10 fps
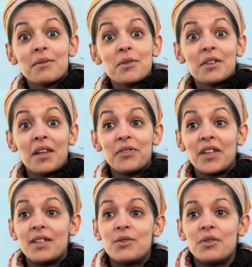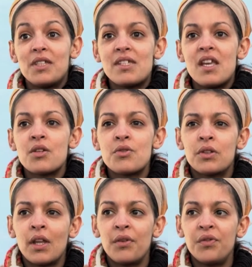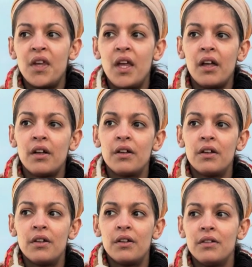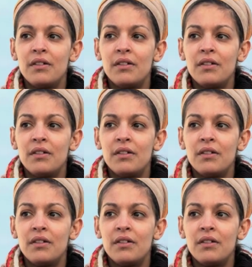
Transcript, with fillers: Je suis très fière d'être tunisienne. Je suis très fière euh,